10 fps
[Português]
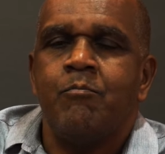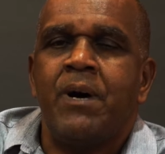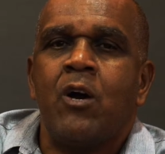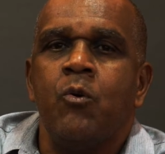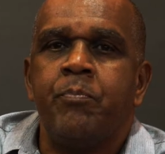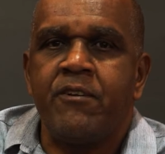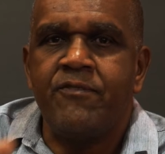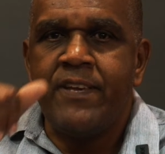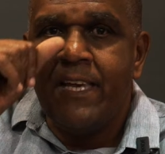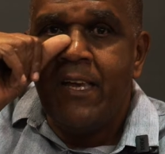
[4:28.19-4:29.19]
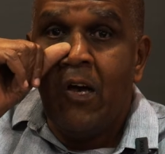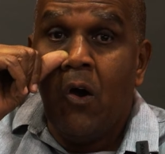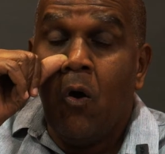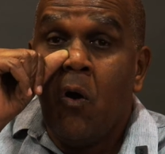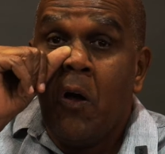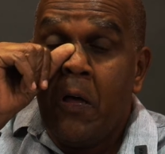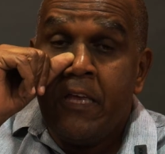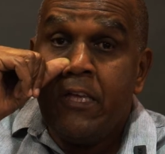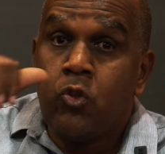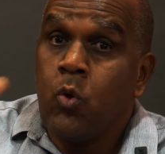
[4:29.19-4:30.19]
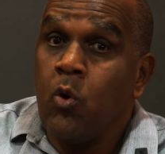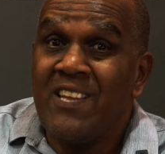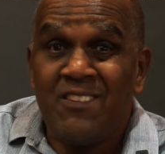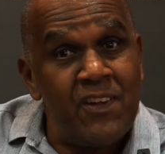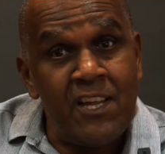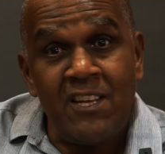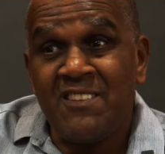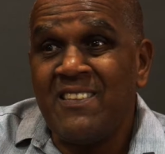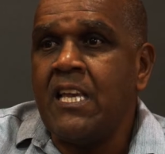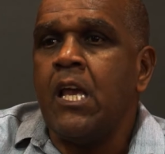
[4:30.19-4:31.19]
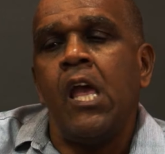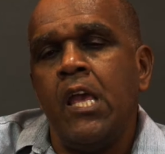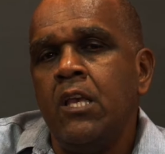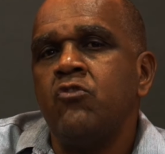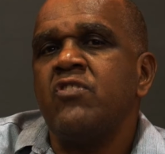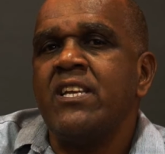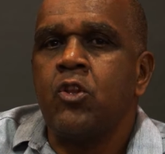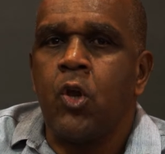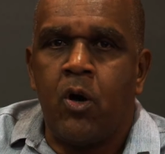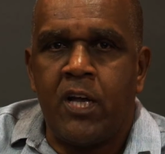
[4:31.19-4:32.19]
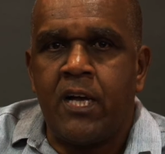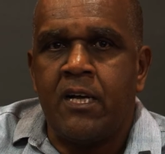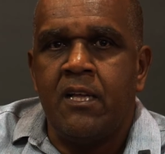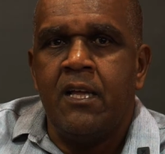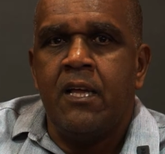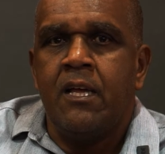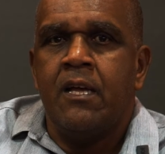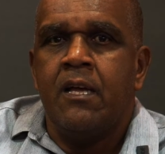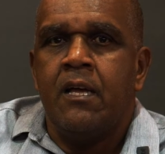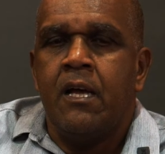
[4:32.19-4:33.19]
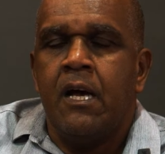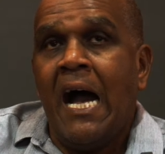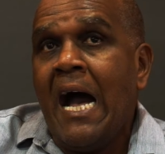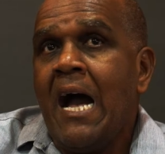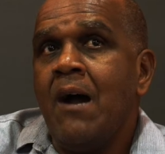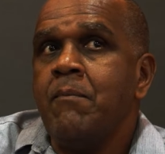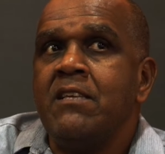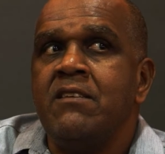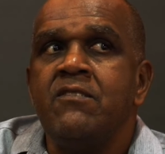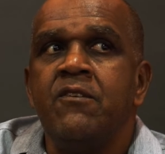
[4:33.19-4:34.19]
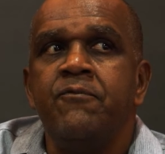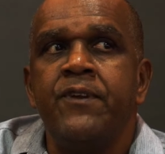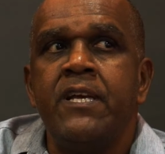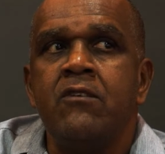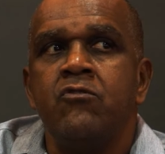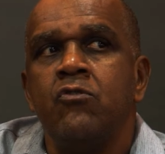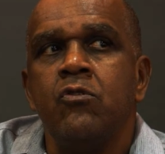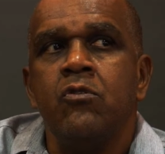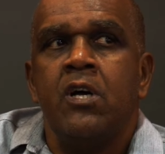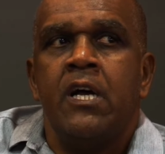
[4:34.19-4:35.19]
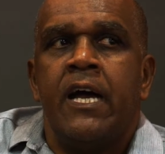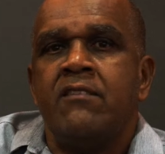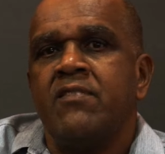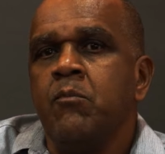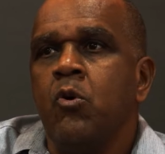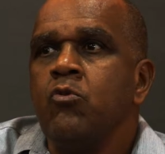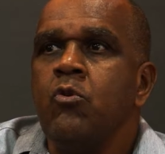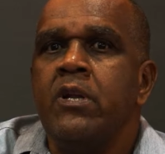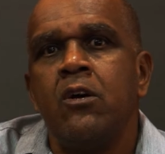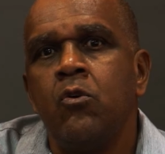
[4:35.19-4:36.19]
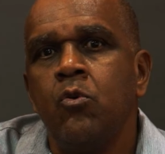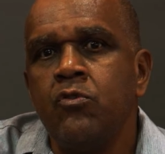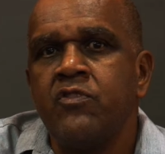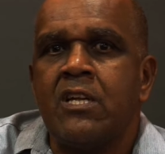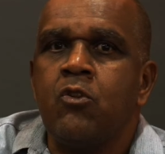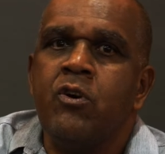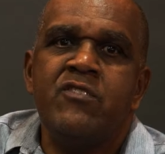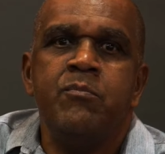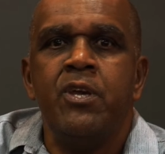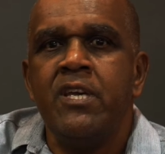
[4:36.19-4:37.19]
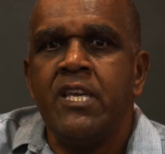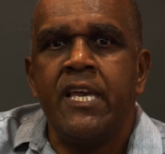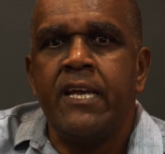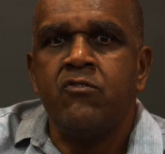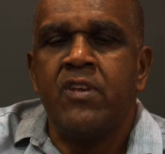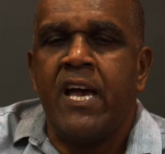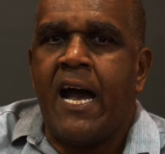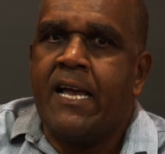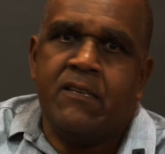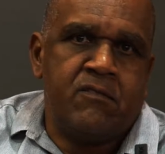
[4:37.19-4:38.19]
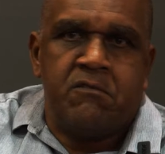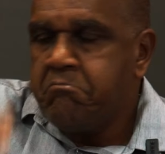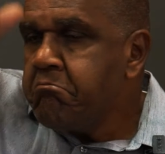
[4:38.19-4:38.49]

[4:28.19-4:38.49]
pagou para ver e todas falaram assim: isso é troca. Ah, mas esse friso, essa moldura custa R$ 2.500.